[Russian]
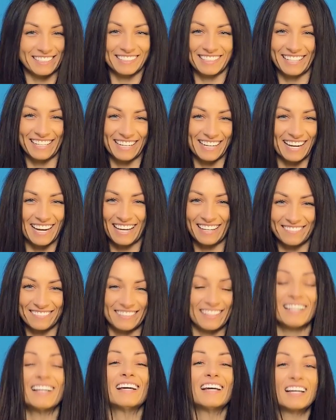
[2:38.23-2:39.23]
на
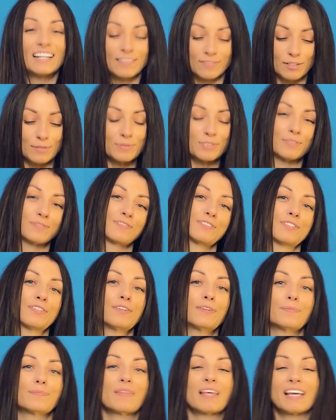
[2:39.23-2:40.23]
кайфе, в общем,
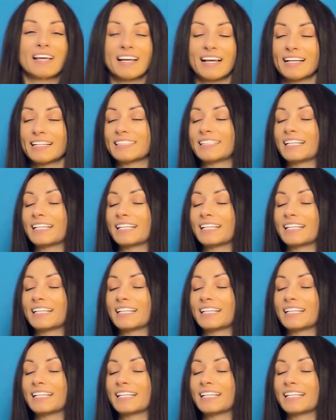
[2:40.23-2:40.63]
все как